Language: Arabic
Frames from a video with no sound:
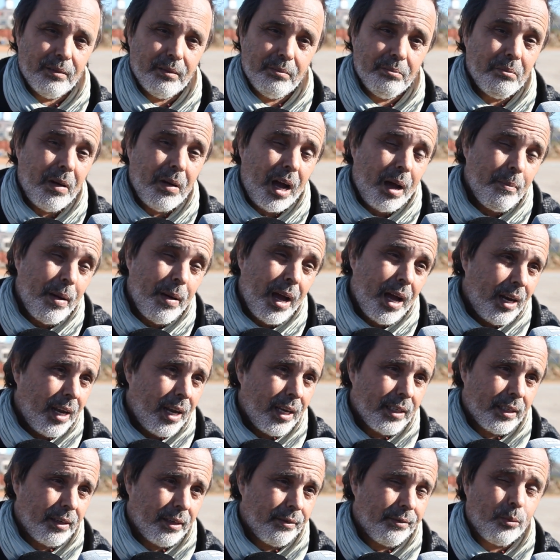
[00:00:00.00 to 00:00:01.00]
مع مع
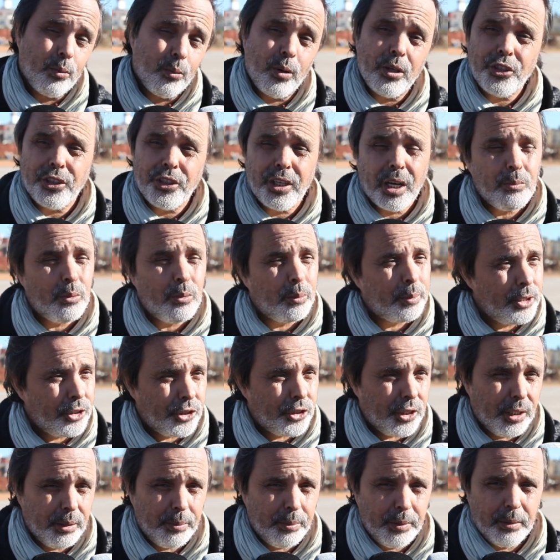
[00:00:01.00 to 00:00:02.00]
الاسف وهذا الشيء راه ممكن
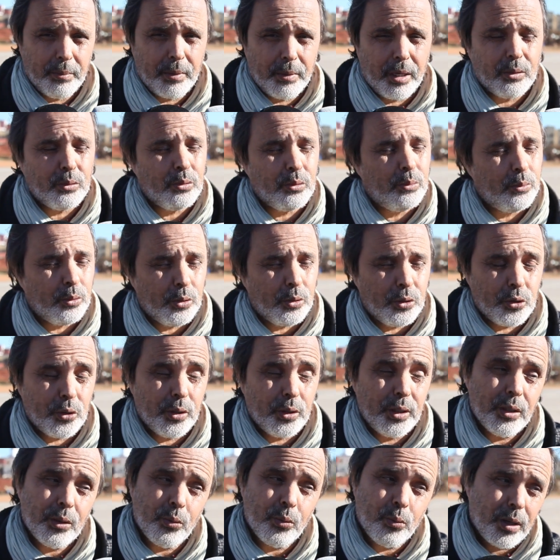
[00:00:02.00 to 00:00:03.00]
تشهد به مراته ممكن
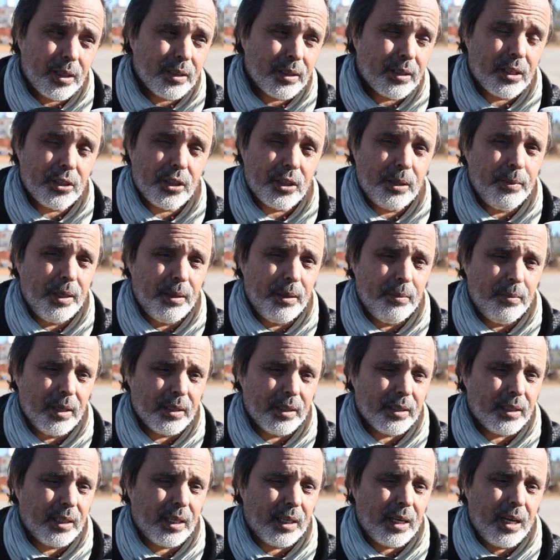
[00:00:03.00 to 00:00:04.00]
تشهد به هو خسر جميع من
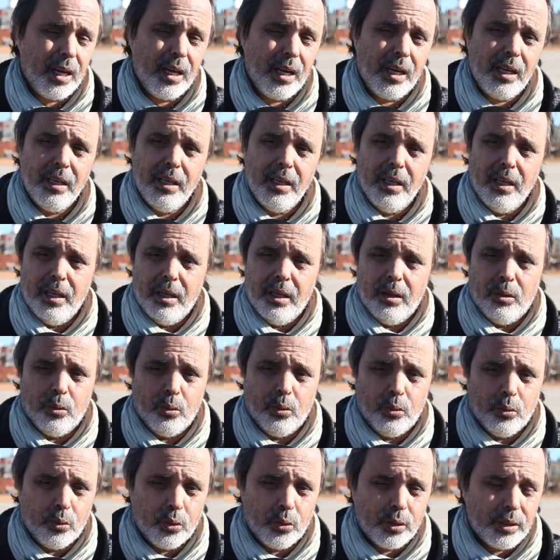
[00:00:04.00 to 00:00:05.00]
الاصدقاء
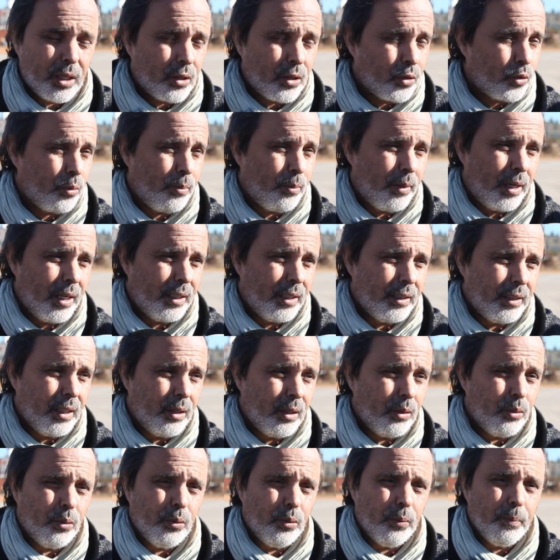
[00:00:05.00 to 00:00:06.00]
وخسر الزملاء
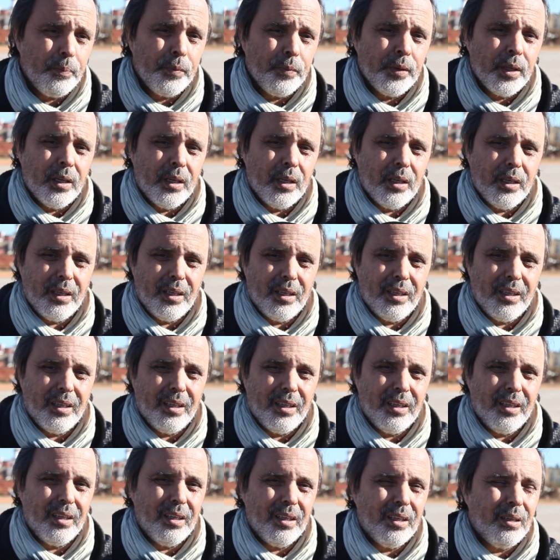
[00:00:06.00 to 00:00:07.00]
ديالو
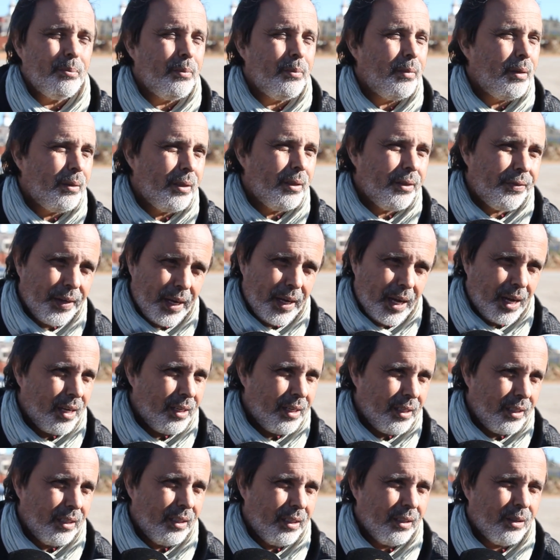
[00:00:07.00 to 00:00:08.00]

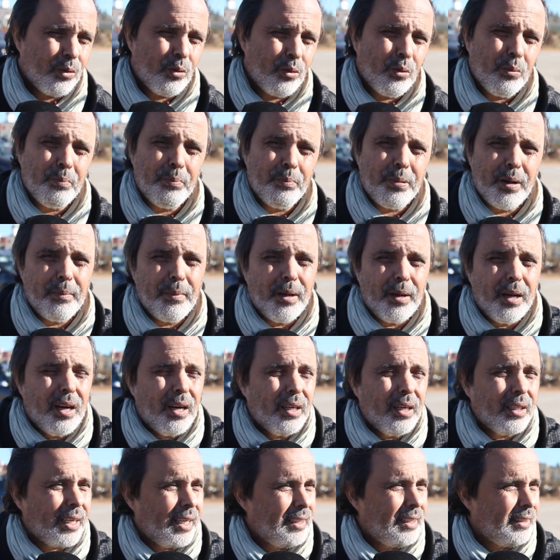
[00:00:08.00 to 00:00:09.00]
انفعالي
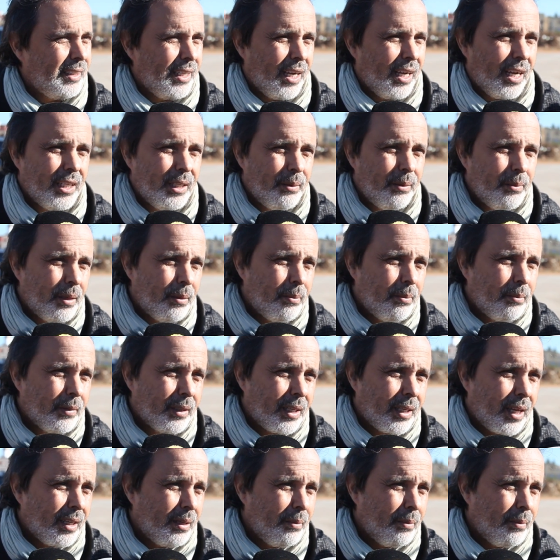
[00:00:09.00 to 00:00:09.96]
ربما كانت يعاني من